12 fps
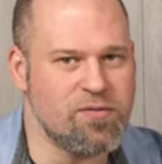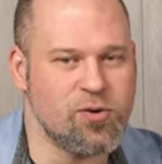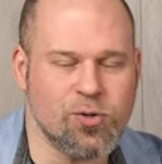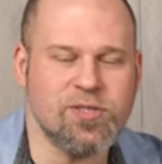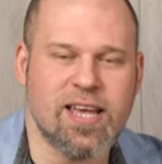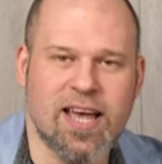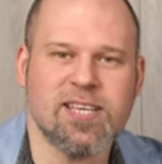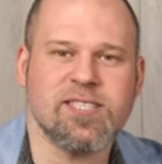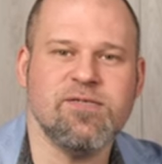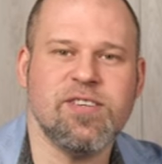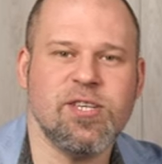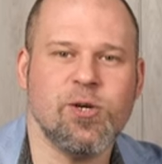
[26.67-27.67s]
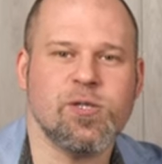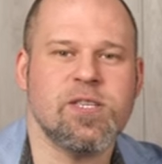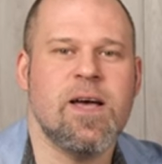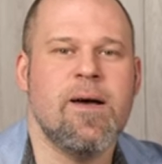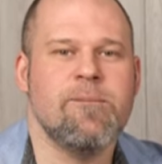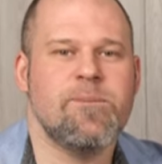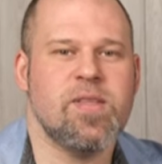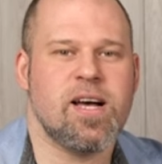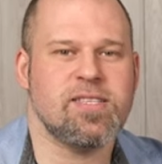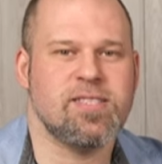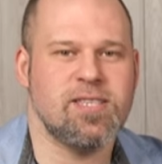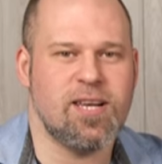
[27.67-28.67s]
aufgrund der ersten Videos,
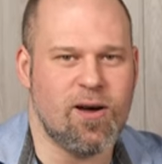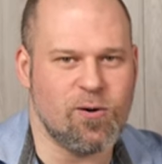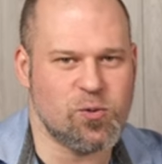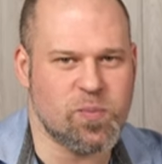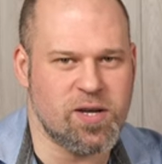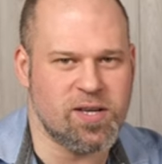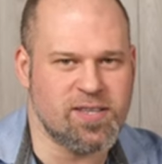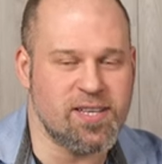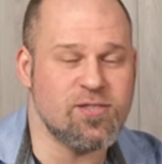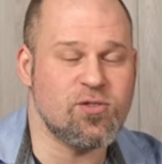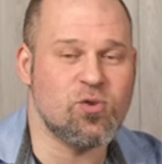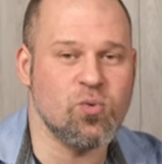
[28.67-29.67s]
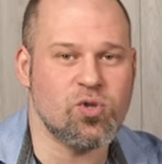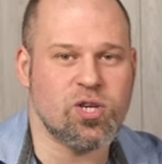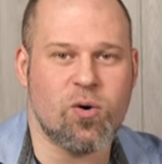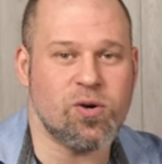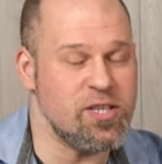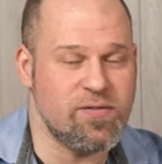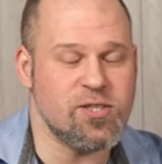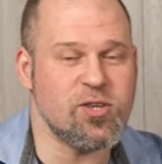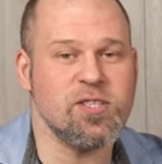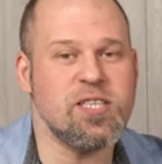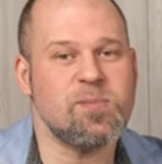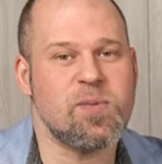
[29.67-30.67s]
dass die Lautsprechertests Zuschauer, und ich will es
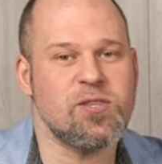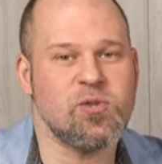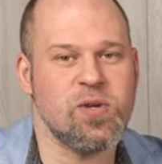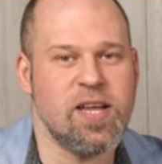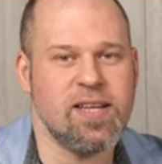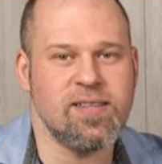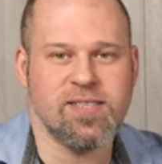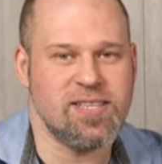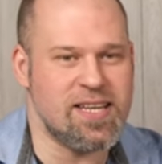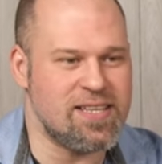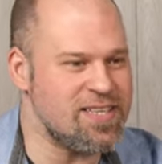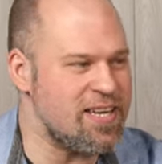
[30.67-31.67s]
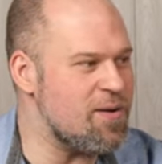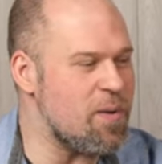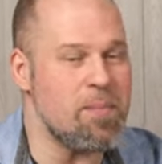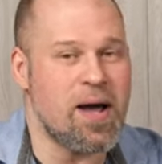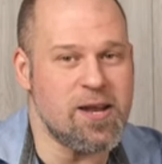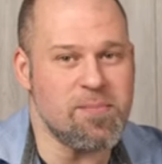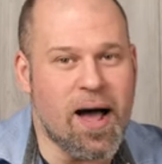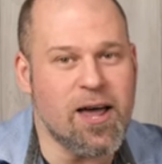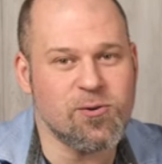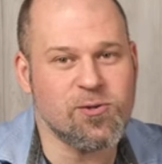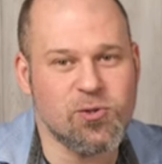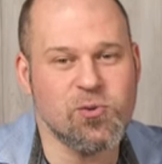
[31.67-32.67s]
heute nicht mal so nennen, ich nenne es eher mal meine
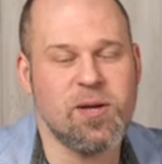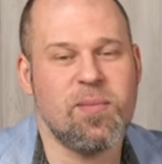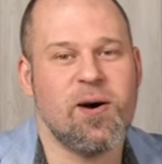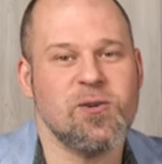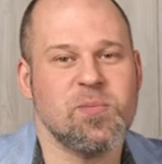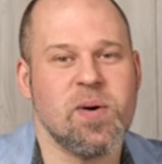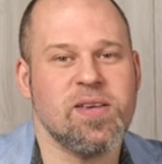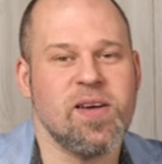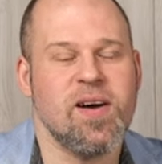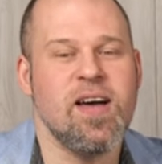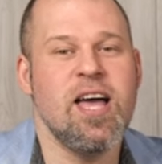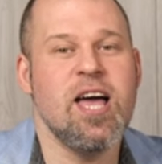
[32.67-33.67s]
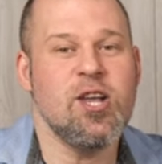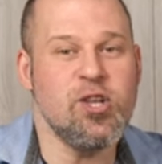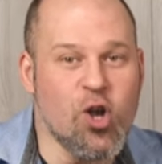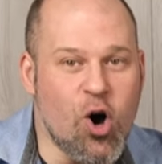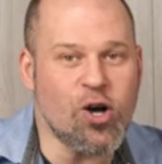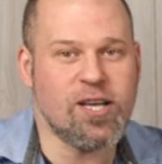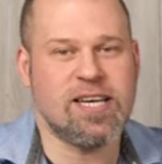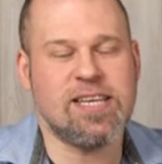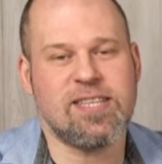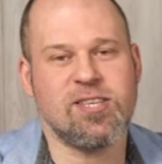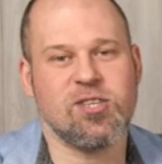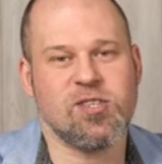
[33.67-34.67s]
Meinung zu dem Lautsprecher, noch
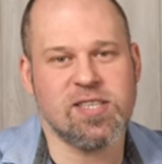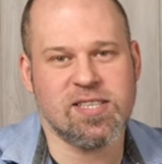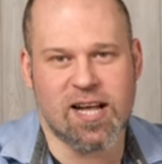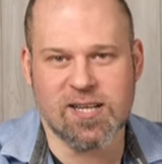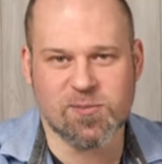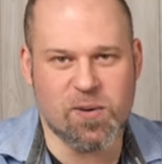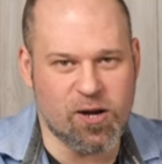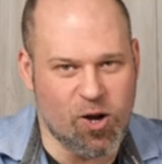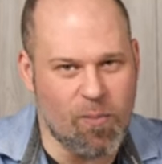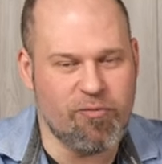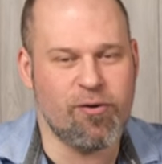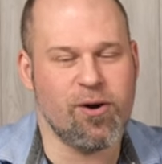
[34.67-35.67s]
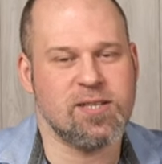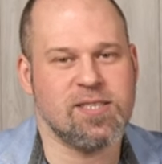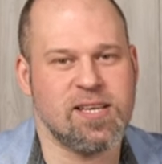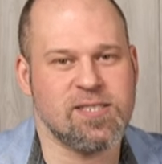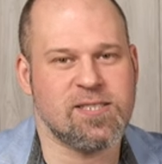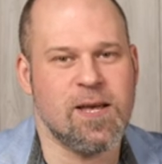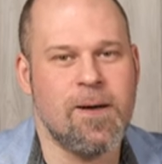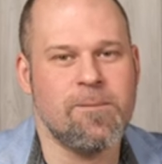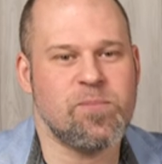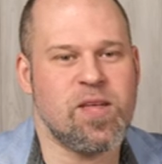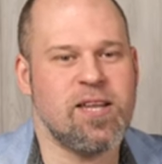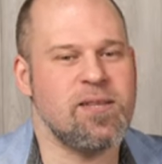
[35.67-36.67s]
kritischer sind als bei Kopfhörertests.
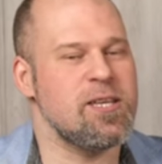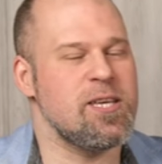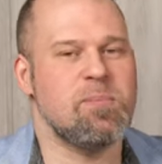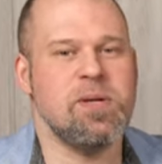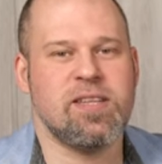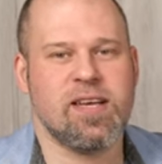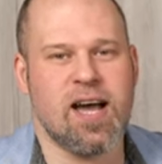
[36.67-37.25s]
Denn ich biete